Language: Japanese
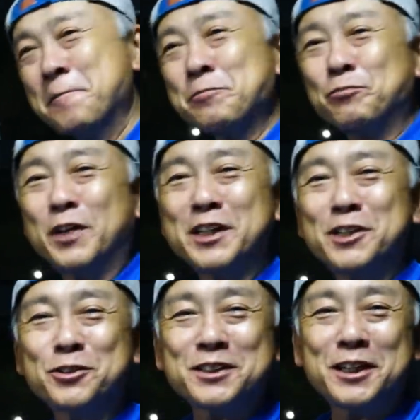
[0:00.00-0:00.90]
まあ、
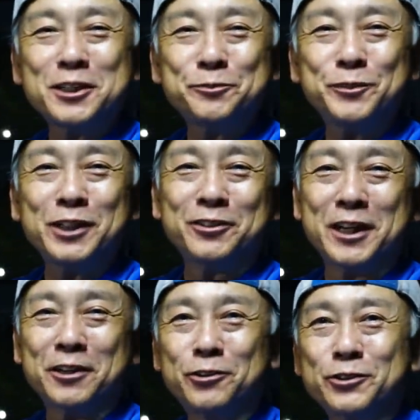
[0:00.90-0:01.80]
EOSRP の
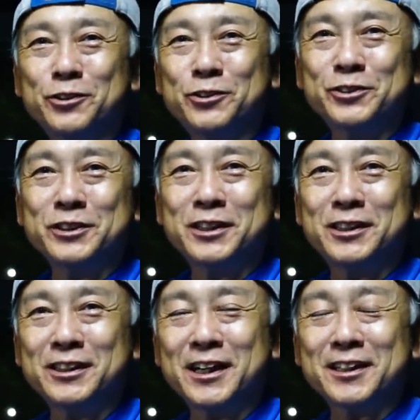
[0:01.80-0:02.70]
ね、ほどほどに
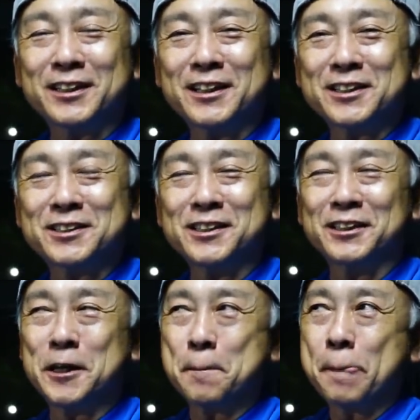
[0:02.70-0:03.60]
やれたやつが
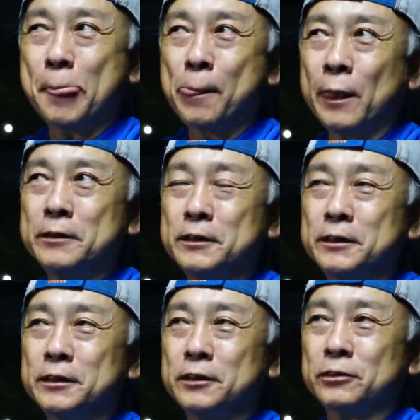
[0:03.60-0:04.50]
ね、
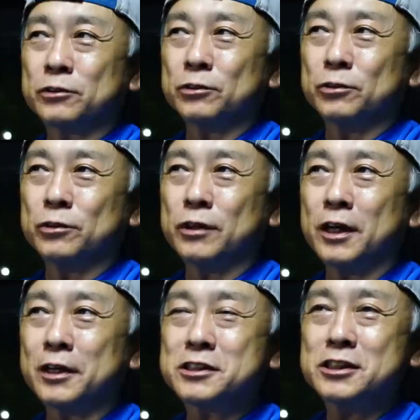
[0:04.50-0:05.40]
えー、っと、
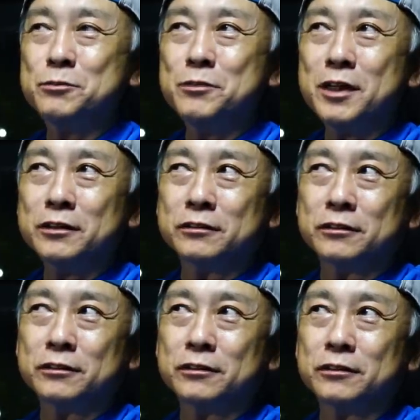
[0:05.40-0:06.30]
8万
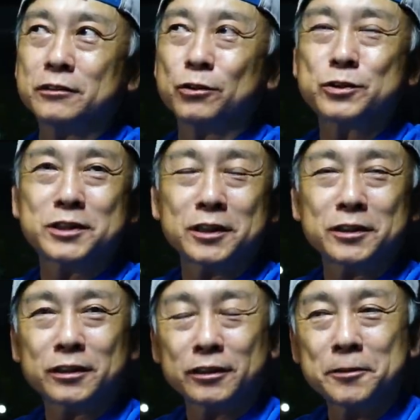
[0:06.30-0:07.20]
6000円
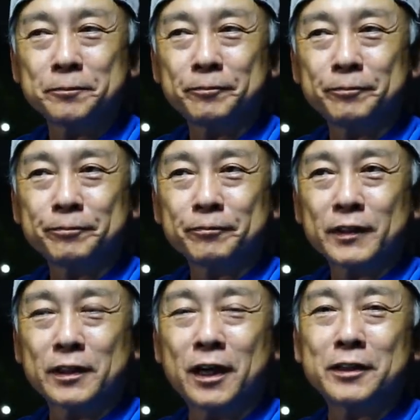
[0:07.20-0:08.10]
だっ
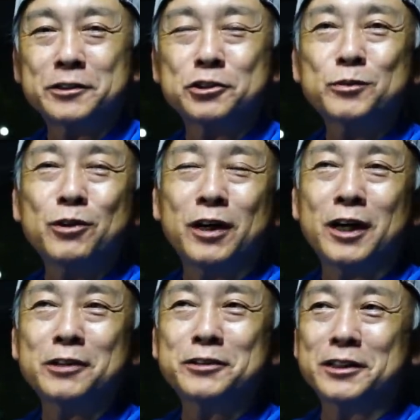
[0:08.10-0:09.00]
た。まあ、10万を
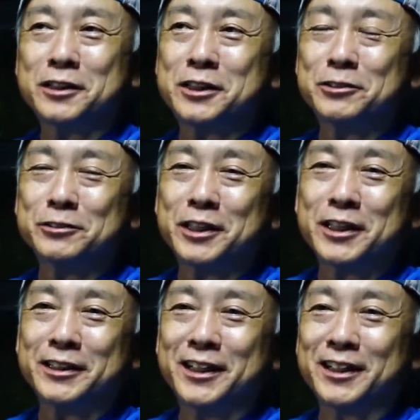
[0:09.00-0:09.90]
はるかに切る値
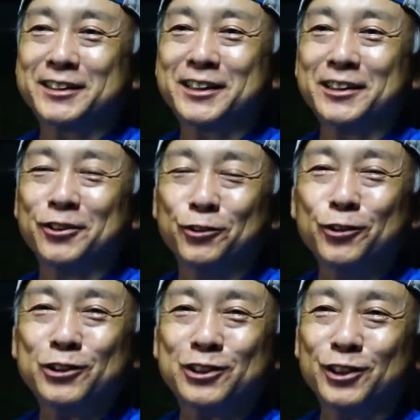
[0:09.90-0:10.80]
段だったんで、
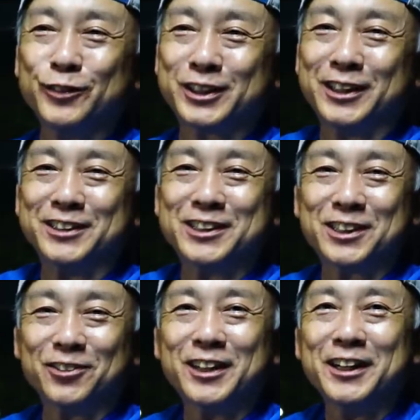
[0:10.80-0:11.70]
おっと思ったんです
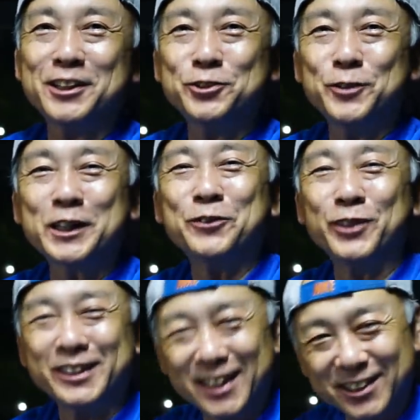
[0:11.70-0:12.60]
けど、買えるわけも
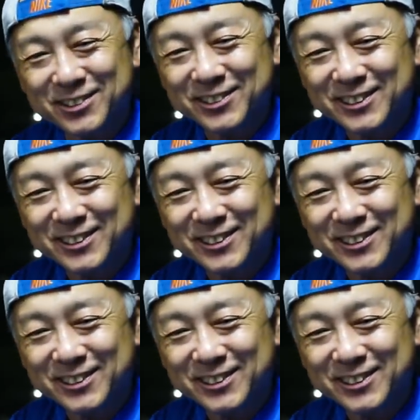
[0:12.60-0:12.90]
なく。